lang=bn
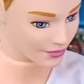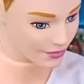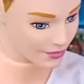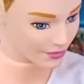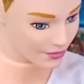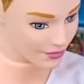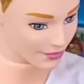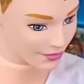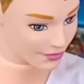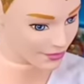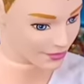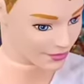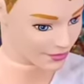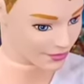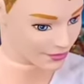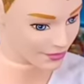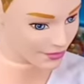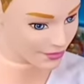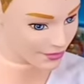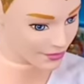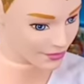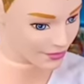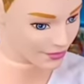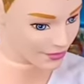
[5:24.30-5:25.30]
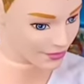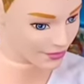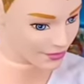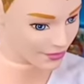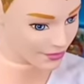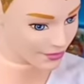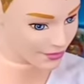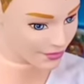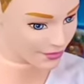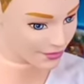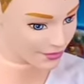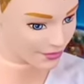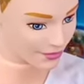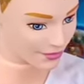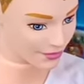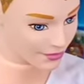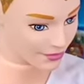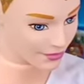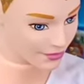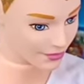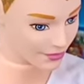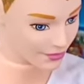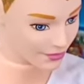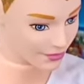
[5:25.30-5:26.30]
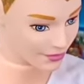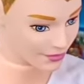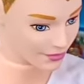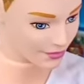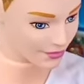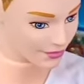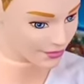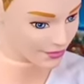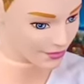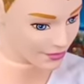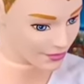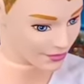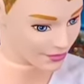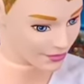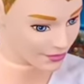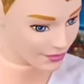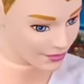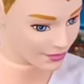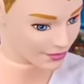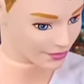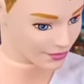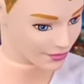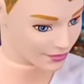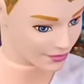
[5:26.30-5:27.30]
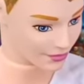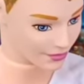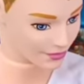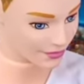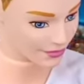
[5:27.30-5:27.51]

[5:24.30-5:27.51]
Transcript: আছে বিশ্বজিৎ তুমি একদম চিন্তা করো না আমি এক্ষুনি আসছি